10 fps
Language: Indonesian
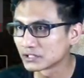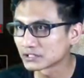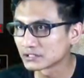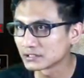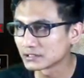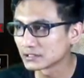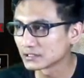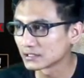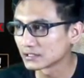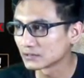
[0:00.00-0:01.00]
sih kita
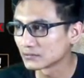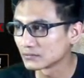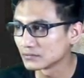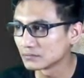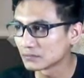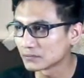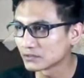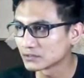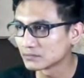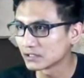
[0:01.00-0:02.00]
lihat dulu
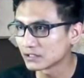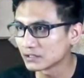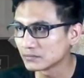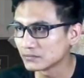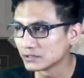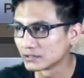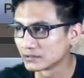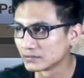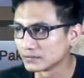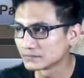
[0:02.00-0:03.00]
49.000 ya
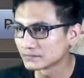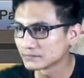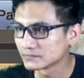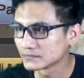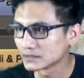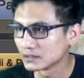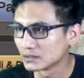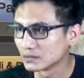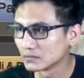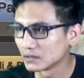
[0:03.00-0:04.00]

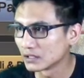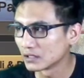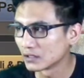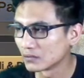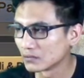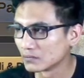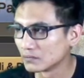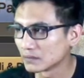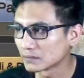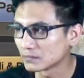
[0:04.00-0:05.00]
Wow
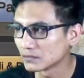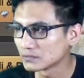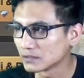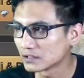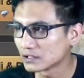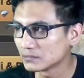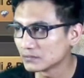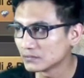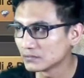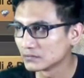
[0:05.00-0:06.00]
49.000
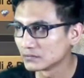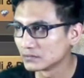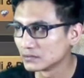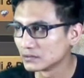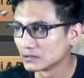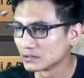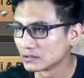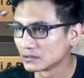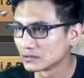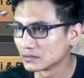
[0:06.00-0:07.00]

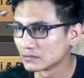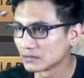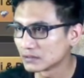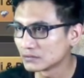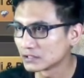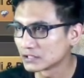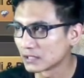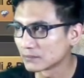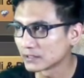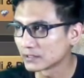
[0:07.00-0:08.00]
waduh nggak
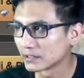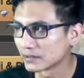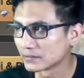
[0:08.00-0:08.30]
nyampe deh